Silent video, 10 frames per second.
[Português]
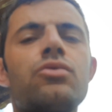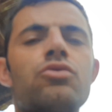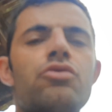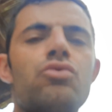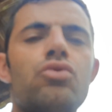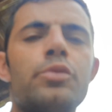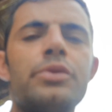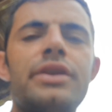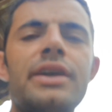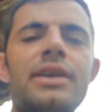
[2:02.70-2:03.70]
os
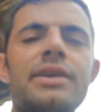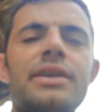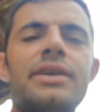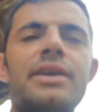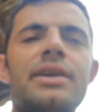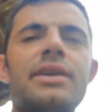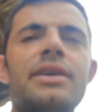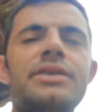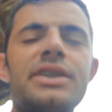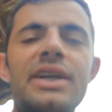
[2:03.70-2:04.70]
cubos dele
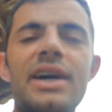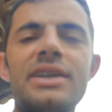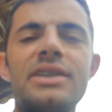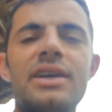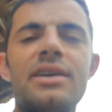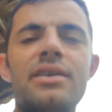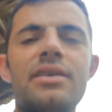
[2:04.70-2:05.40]
de graxa.